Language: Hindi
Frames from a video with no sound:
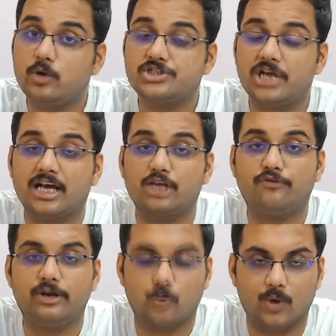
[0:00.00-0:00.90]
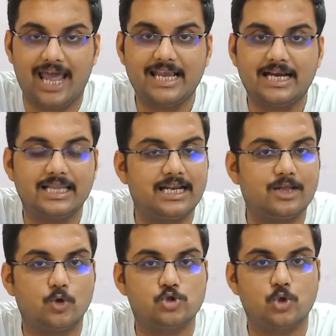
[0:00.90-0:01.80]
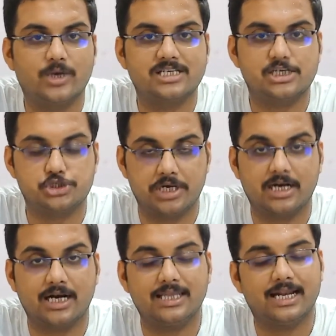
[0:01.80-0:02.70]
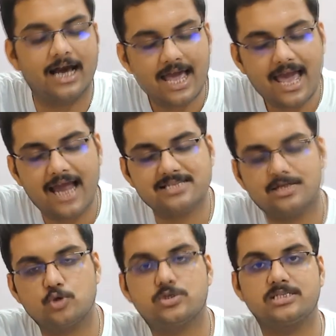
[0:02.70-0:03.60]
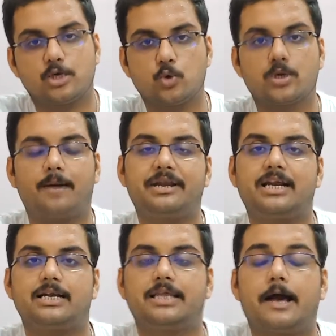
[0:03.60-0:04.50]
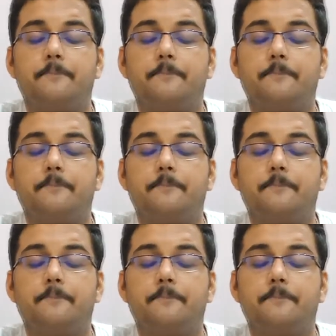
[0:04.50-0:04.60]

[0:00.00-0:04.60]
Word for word: वीडियो अच्छा लगा तो वीडियो को लाइक कर देना दोस्तों के साथ शेयर कर देना एंड ज़रूर से ज़रूर कमेंट कर